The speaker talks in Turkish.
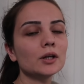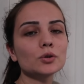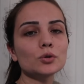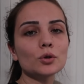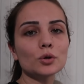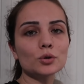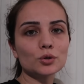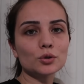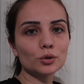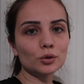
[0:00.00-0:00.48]

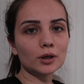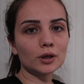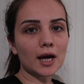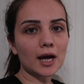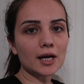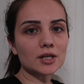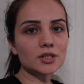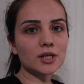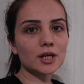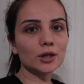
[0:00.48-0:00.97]
Çok şükür
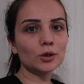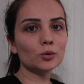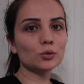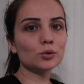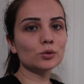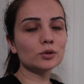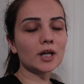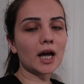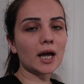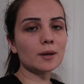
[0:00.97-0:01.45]
her şey
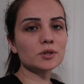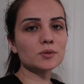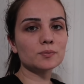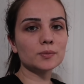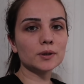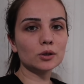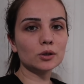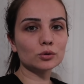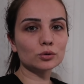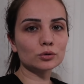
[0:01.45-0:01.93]

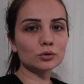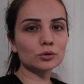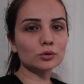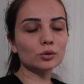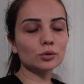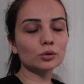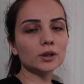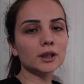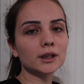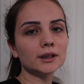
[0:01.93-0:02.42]
yolundaymış. Biliyorsunuz
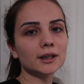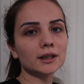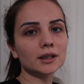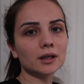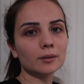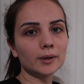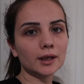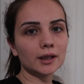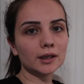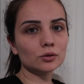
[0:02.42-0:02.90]
kulağından
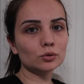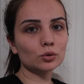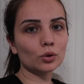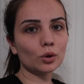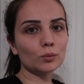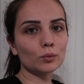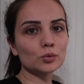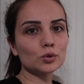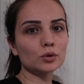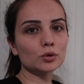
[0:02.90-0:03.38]
ameliyat
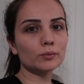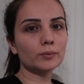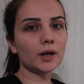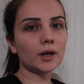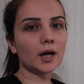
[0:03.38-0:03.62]
olmuştu.